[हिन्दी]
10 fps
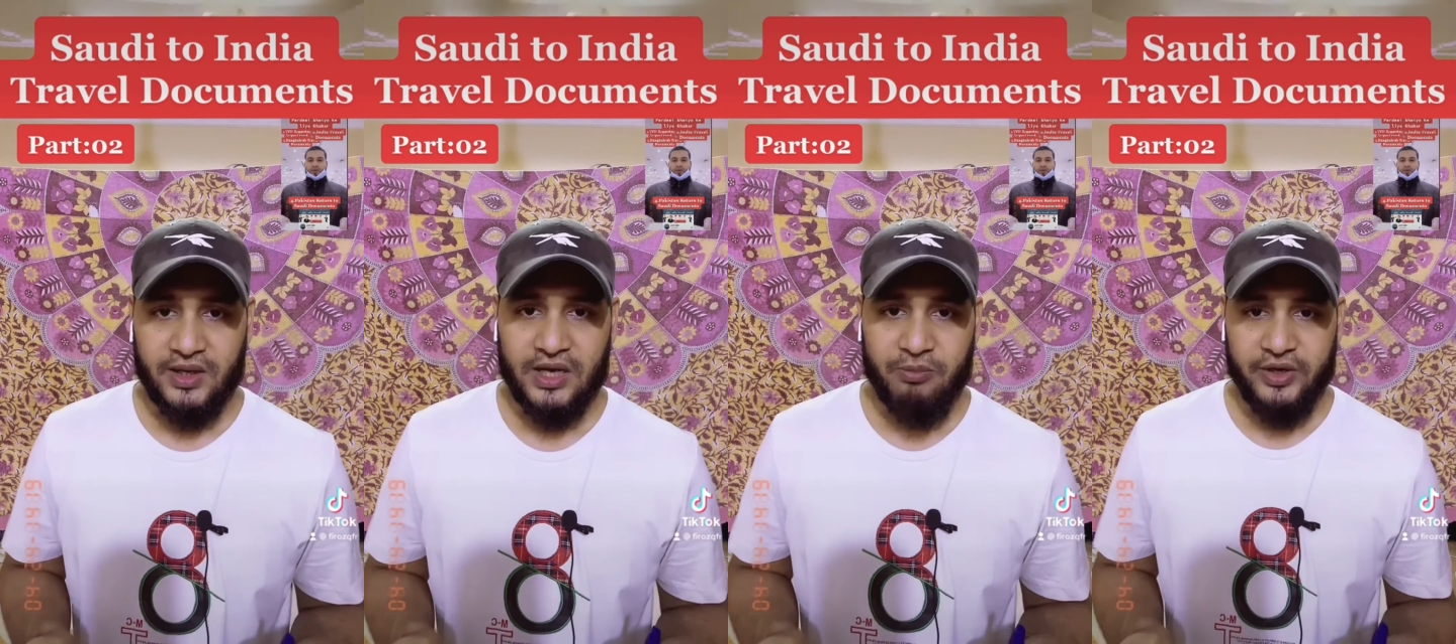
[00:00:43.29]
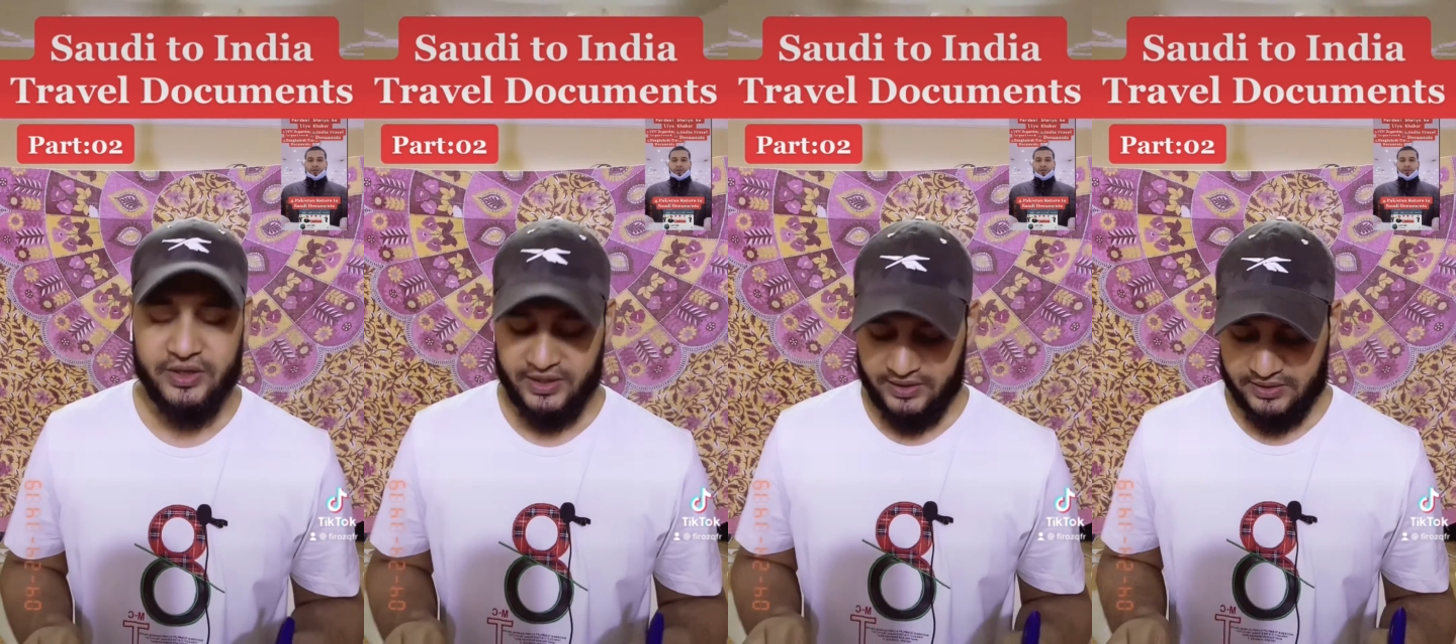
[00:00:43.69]
अगला पॉइंट
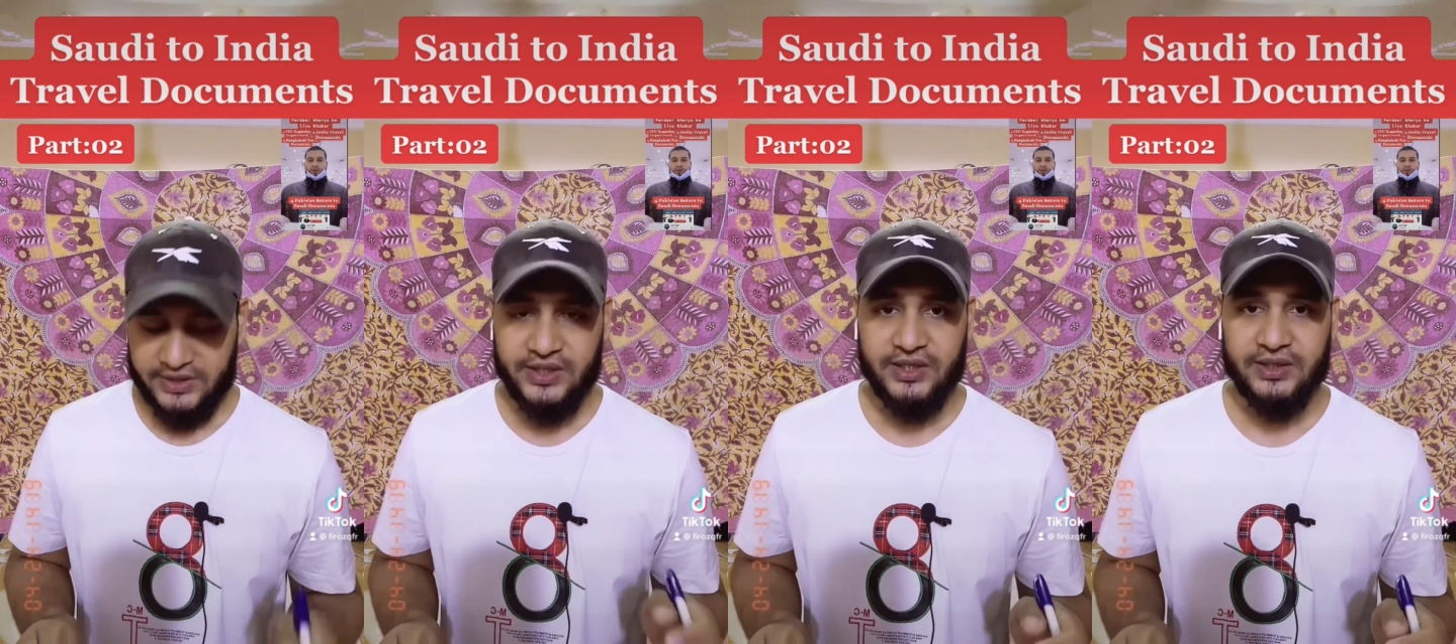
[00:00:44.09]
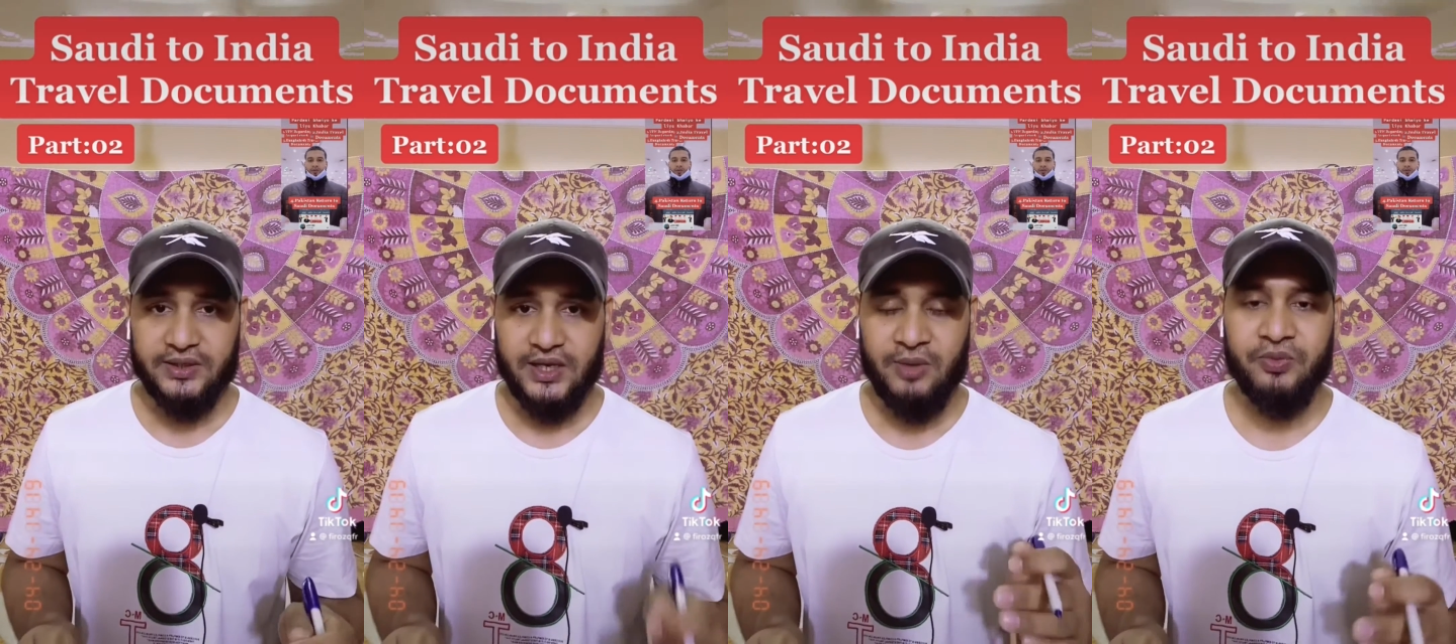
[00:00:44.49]
है कि
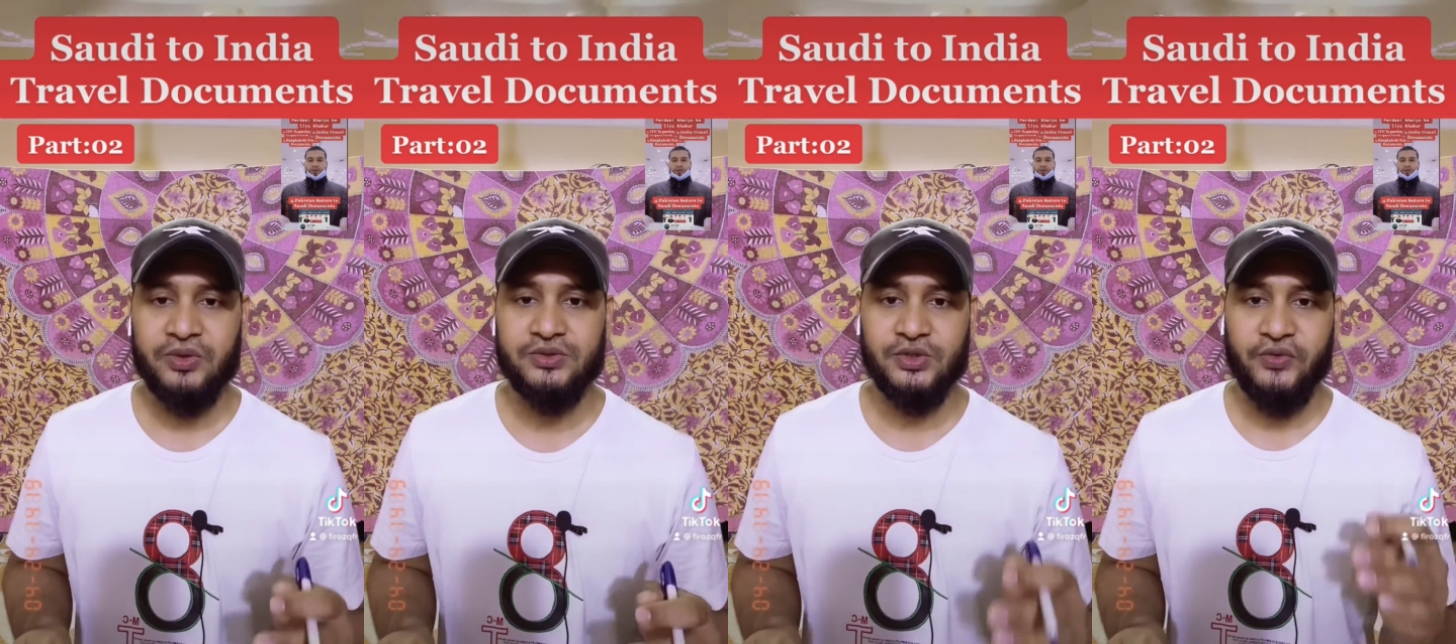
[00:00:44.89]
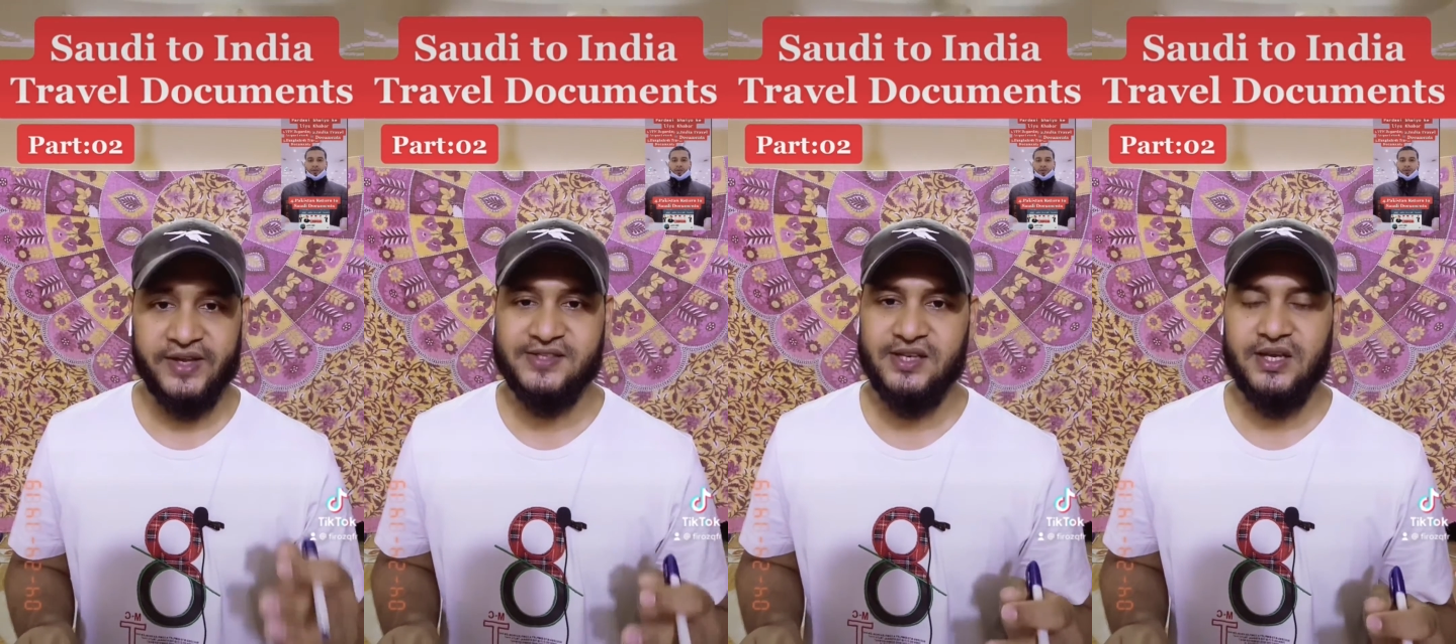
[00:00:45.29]
आप जो
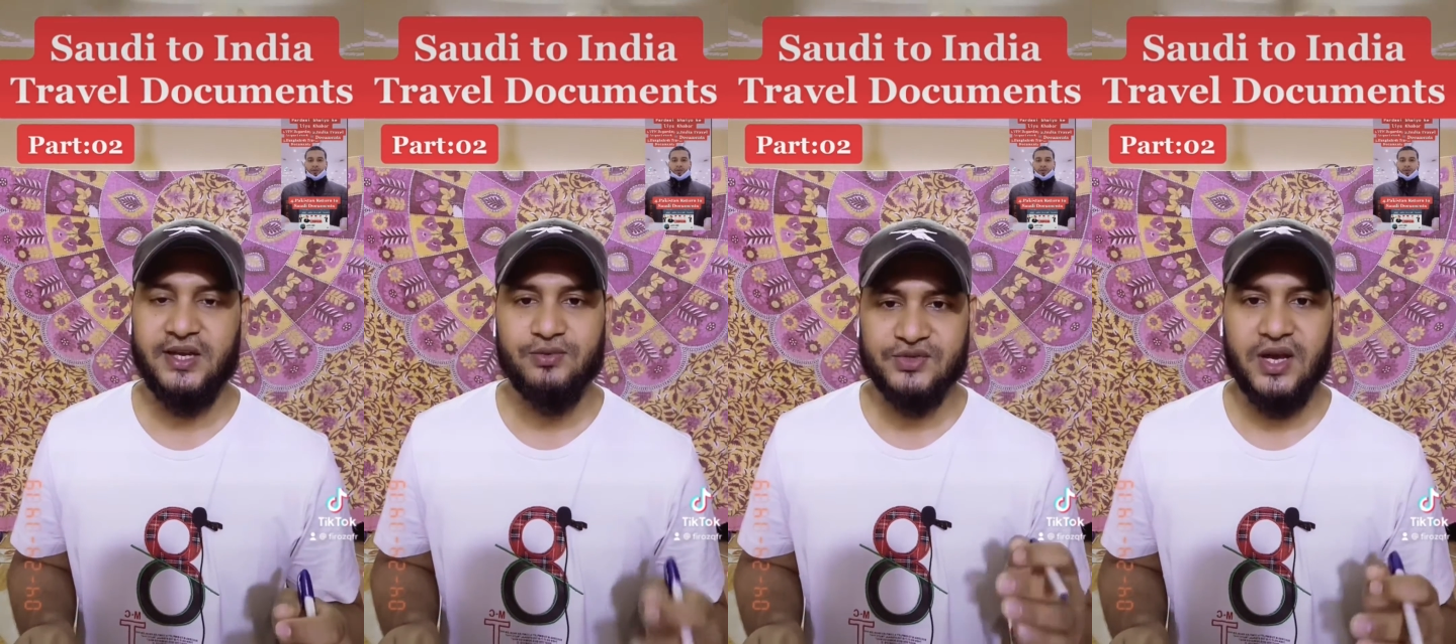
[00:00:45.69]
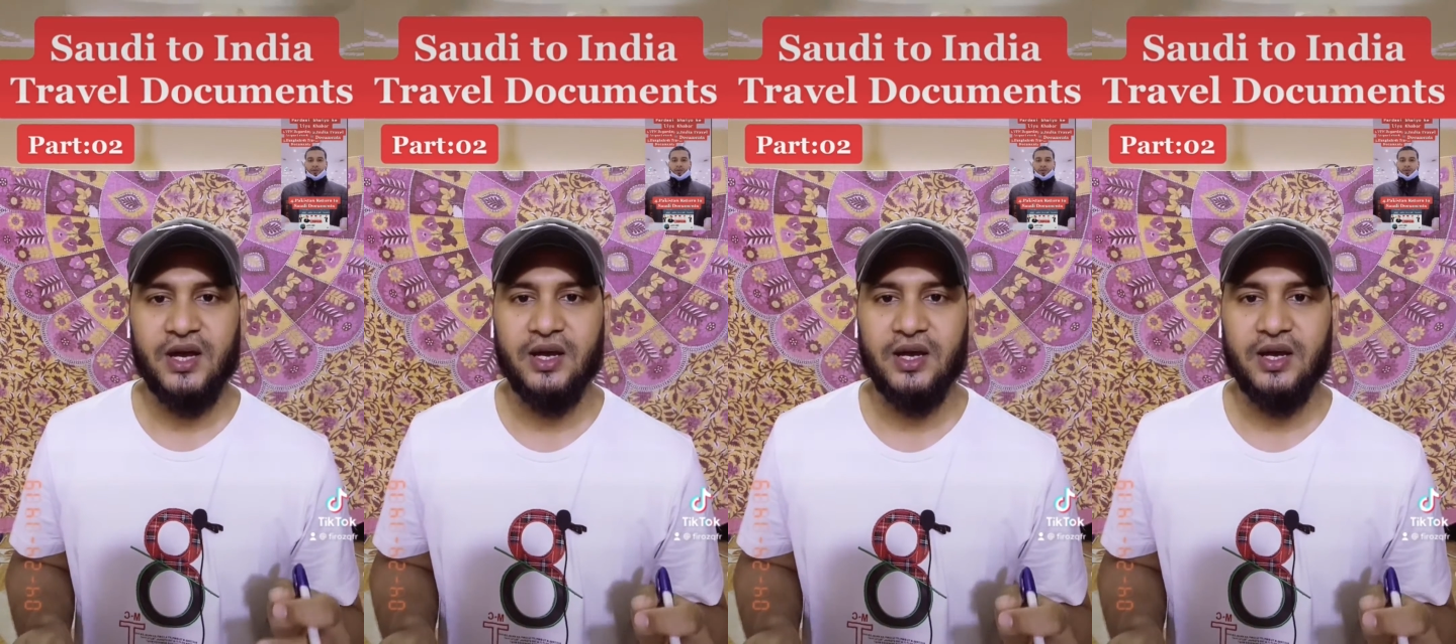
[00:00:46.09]
वैक्सीन लिए हैं उसका